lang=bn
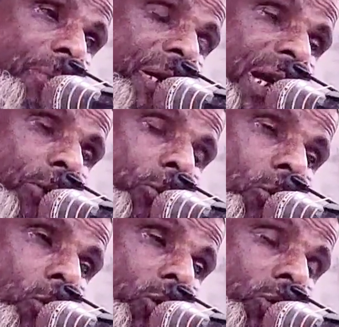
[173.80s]
নামের এত
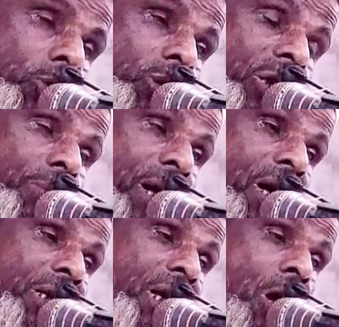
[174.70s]
কষ্ট রে
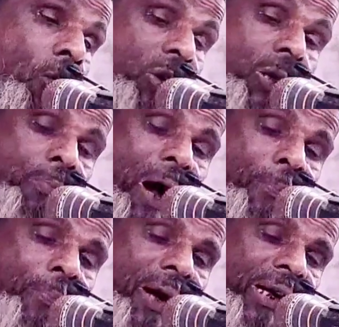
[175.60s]
ভাই ওই
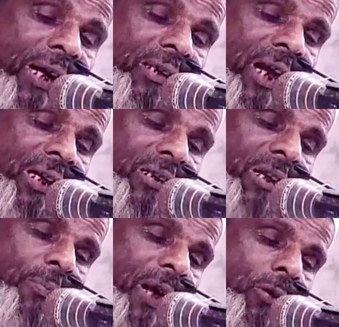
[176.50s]
বাপ মারার
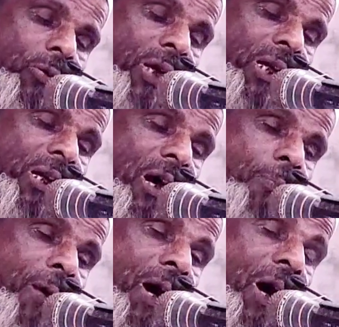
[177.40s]
থাকতে পারল না আল্লাহ
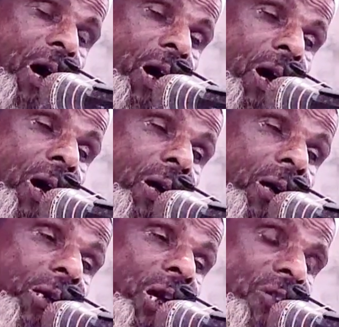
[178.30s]
পাক